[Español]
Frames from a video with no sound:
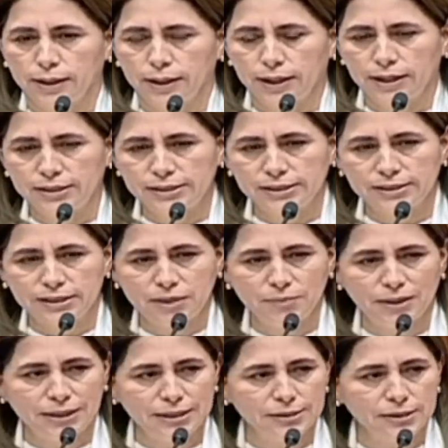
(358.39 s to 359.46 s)
el sistema
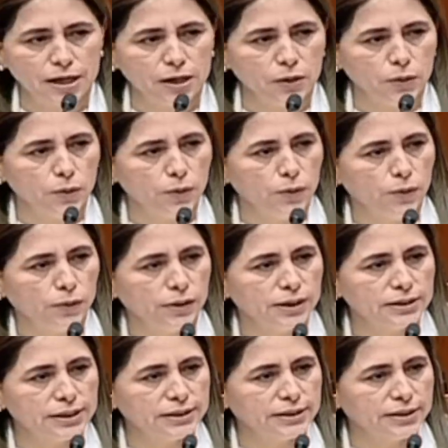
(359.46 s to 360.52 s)
de salud
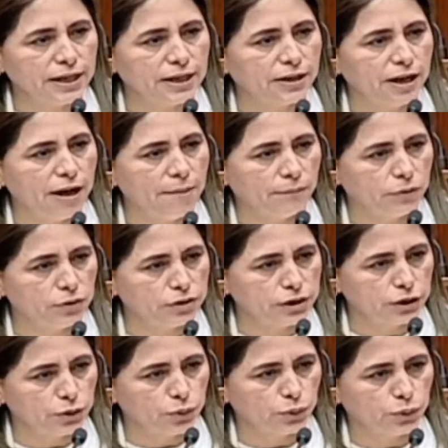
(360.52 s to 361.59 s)
necesita cambios
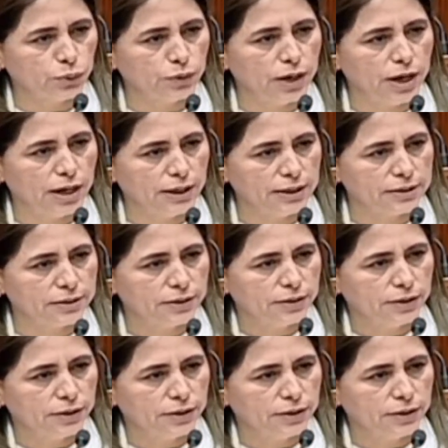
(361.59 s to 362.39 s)
estructurales,